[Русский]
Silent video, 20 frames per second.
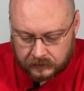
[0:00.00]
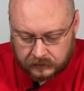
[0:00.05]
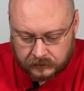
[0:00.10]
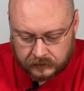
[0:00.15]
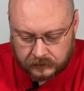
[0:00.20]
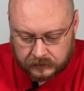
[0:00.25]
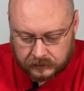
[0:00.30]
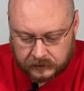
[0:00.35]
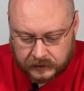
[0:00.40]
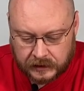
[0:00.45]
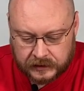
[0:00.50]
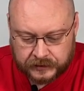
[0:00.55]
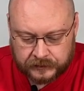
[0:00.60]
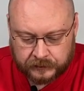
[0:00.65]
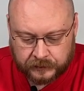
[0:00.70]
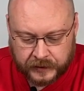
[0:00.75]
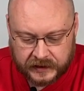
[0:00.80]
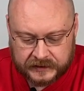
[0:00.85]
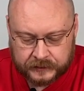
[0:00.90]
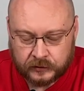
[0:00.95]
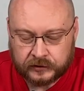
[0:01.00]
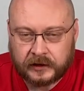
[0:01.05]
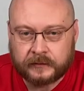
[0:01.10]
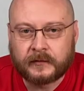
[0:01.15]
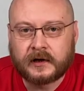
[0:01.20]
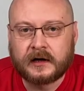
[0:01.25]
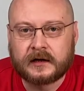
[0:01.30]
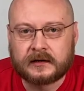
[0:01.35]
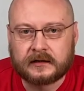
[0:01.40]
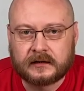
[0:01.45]
А, дальше мы посмотрим,
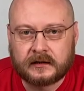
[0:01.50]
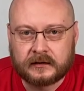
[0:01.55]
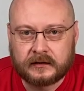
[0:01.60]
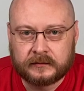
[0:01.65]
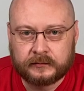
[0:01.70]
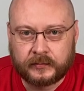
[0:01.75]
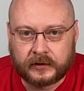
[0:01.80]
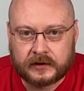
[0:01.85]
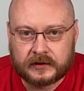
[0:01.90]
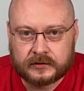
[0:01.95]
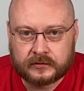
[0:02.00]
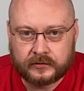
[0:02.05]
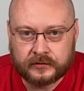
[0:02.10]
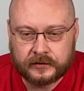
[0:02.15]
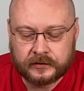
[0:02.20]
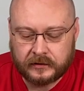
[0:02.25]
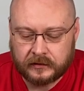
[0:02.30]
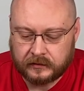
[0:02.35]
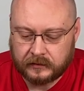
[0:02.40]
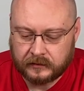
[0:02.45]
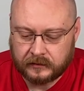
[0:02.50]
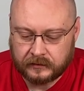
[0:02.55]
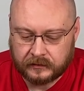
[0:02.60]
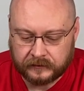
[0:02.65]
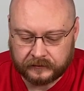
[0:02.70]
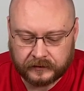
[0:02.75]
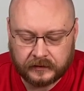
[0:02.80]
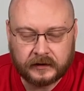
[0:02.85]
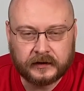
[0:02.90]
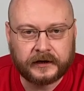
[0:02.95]
как это происходит
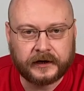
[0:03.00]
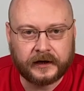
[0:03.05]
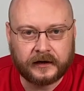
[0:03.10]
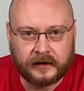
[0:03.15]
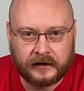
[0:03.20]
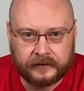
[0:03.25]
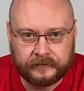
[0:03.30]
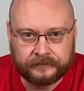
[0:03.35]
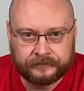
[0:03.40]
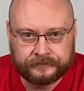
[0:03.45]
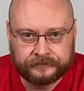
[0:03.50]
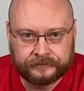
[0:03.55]
в реале.